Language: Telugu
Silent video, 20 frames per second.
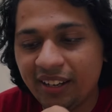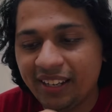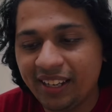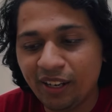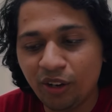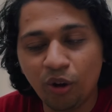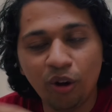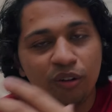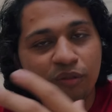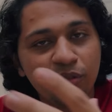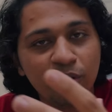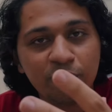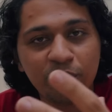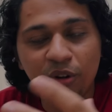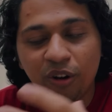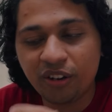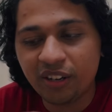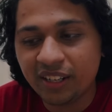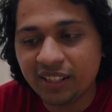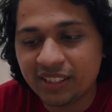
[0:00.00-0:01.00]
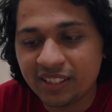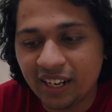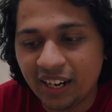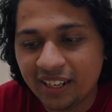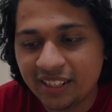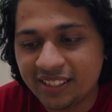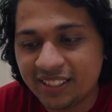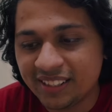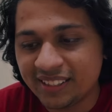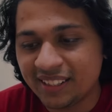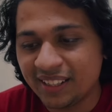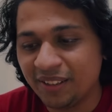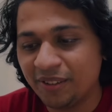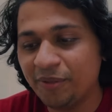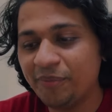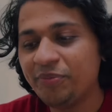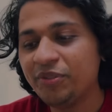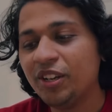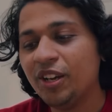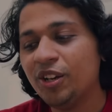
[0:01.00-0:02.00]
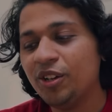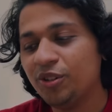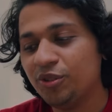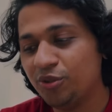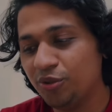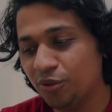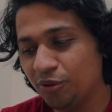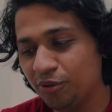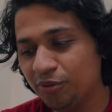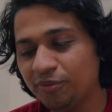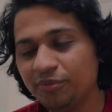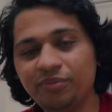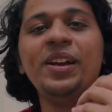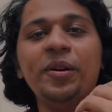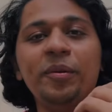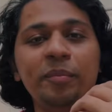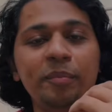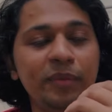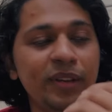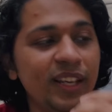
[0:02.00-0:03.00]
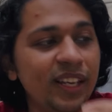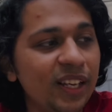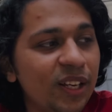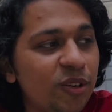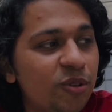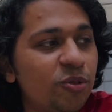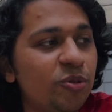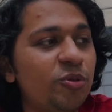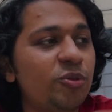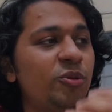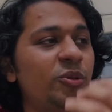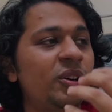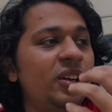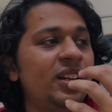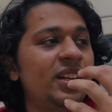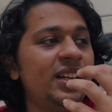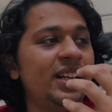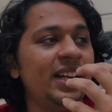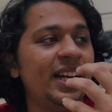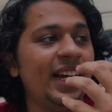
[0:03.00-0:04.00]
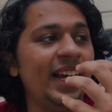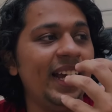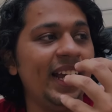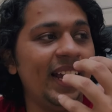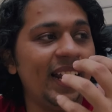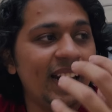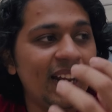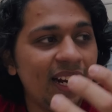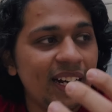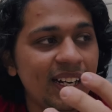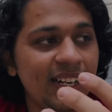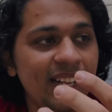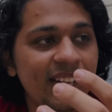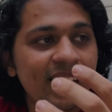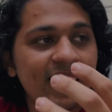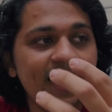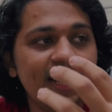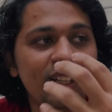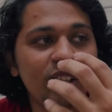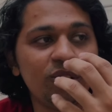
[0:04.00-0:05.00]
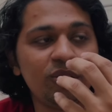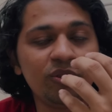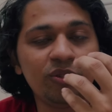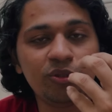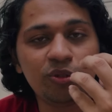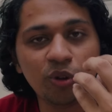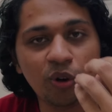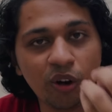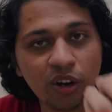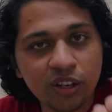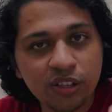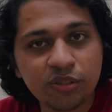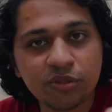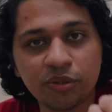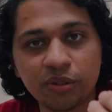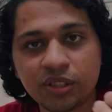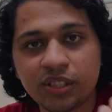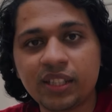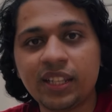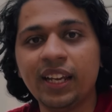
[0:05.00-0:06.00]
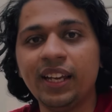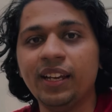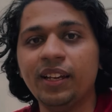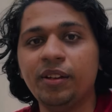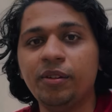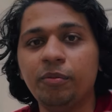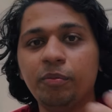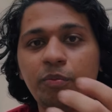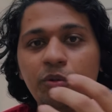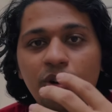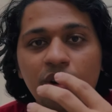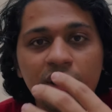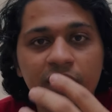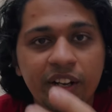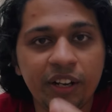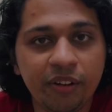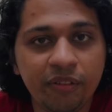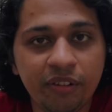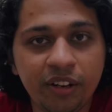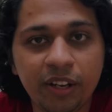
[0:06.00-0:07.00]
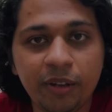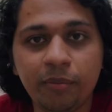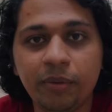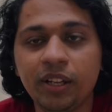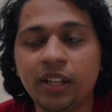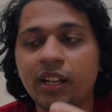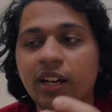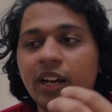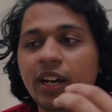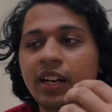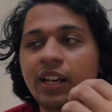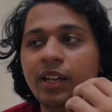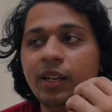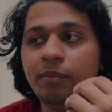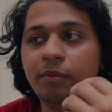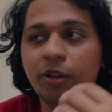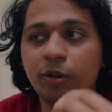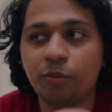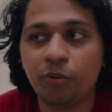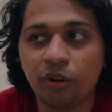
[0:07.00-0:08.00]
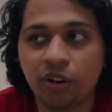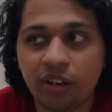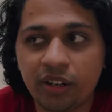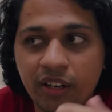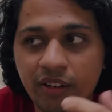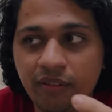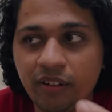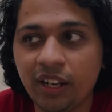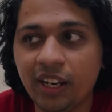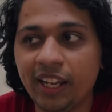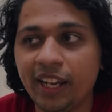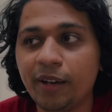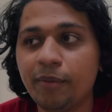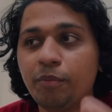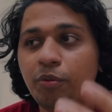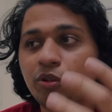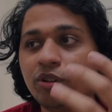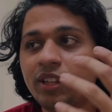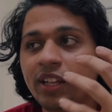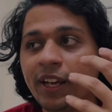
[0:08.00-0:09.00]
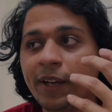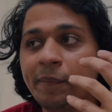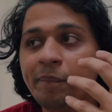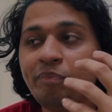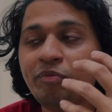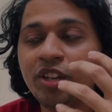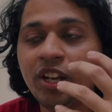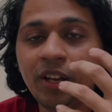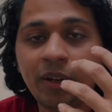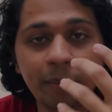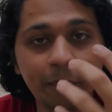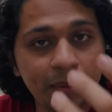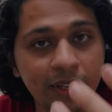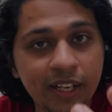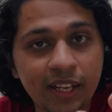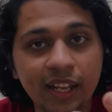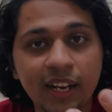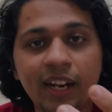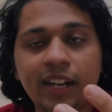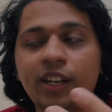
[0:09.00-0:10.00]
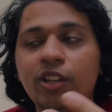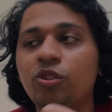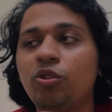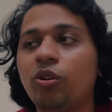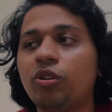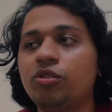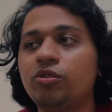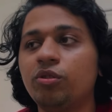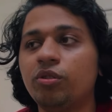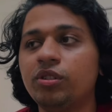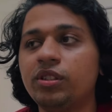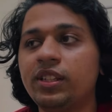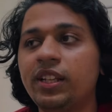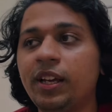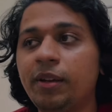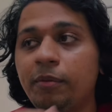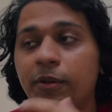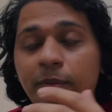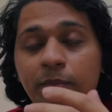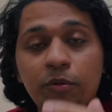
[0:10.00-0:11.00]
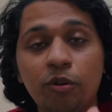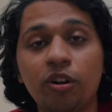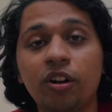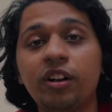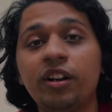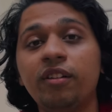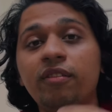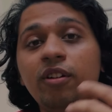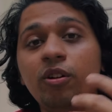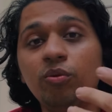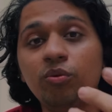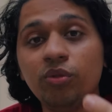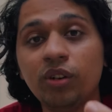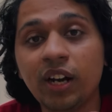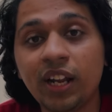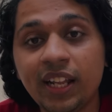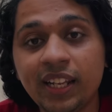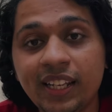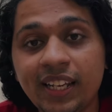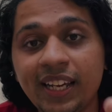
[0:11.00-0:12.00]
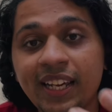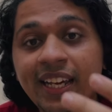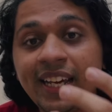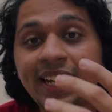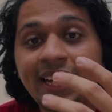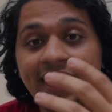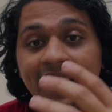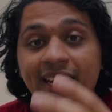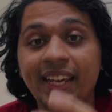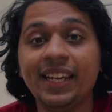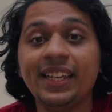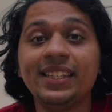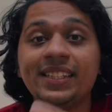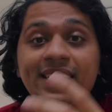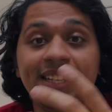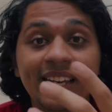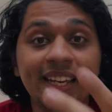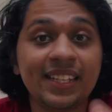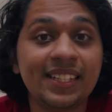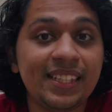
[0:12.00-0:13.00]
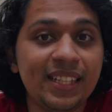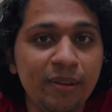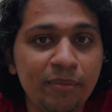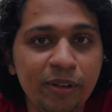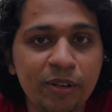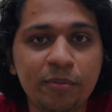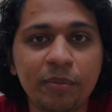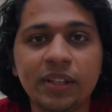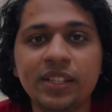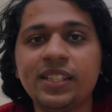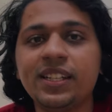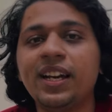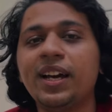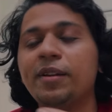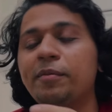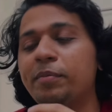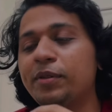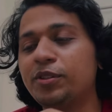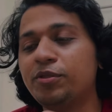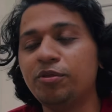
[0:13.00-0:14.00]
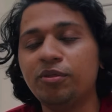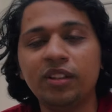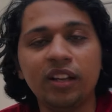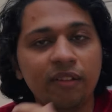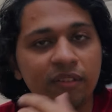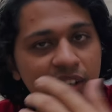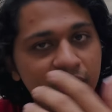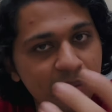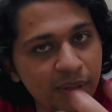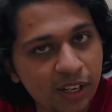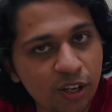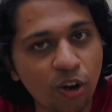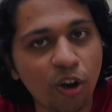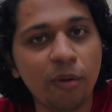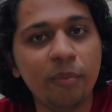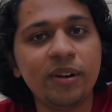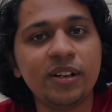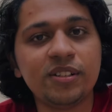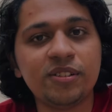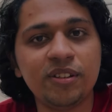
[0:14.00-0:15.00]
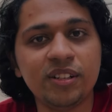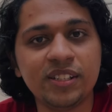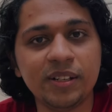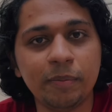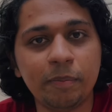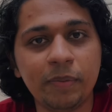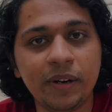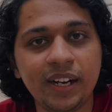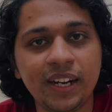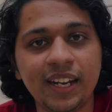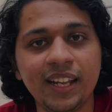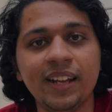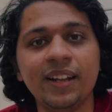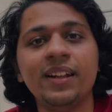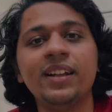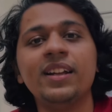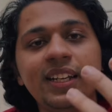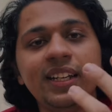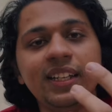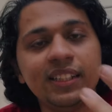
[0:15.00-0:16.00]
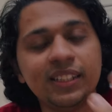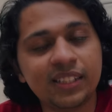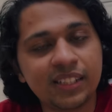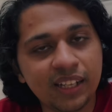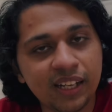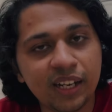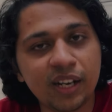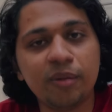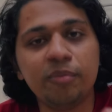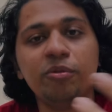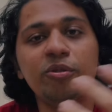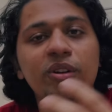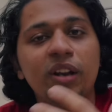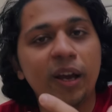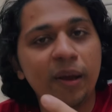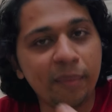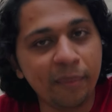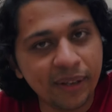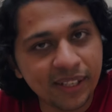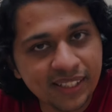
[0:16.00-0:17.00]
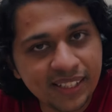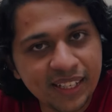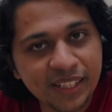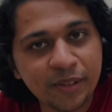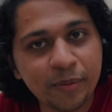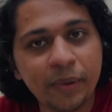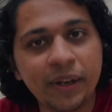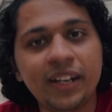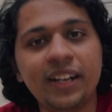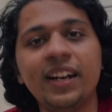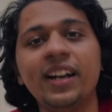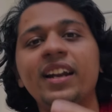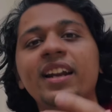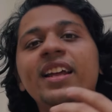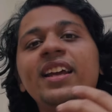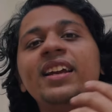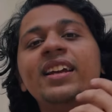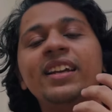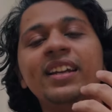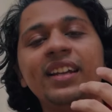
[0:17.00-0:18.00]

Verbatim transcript: ఈ లాంగ్ ఫామ్ కాంటెంట్ స్టార్ట్ చేశాను సో మీకు ఎలాంటి థాట్స్ వస్తాయి ప్రొడక్టివిటీ మీద కానీ మీరు ప్రొడక్టివ్గా లేకపోతే మీకు ఎలాంటి థాట్స్ వస్తాయి మీరు ప్రొడక్టివ్గా ఉండడానికి ఏం చేస్తే మీకు మంచిగా అనిపిస్తుంది అవన్నీ కామెంట్స్లో చెప్పండి ఇన్స్టాగ్రామ్లో నాకు మెసేజ్ పెట్టండి